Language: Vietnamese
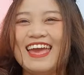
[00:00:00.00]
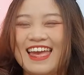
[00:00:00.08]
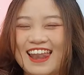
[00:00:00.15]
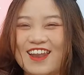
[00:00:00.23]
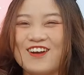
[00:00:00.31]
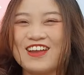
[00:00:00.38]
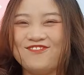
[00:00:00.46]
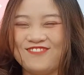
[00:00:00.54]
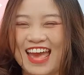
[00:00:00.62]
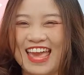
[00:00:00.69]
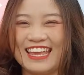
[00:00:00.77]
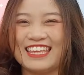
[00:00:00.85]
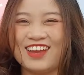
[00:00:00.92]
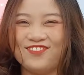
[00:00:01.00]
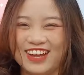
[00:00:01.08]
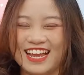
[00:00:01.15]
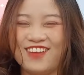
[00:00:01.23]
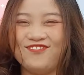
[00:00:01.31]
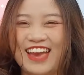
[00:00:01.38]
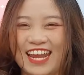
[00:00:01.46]
Hello các bạn, chào mừng
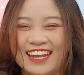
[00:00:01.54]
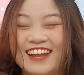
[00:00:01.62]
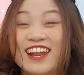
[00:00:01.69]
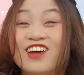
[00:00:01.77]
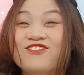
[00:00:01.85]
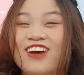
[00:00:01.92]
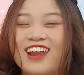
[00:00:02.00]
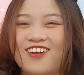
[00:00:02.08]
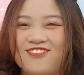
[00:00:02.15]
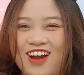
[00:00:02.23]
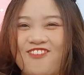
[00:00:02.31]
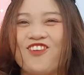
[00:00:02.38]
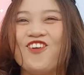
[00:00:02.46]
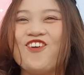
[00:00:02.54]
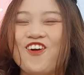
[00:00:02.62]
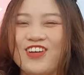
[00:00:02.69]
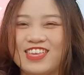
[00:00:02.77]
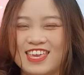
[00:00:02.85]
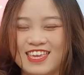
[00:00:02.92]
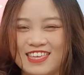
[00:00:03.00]
các bạn đã đến với lớp học của cô
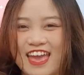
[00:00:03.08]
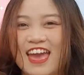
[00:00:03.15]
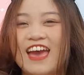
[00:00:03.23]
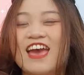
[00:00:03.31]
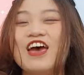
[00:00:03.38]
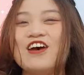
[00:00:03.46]
Nhi nha.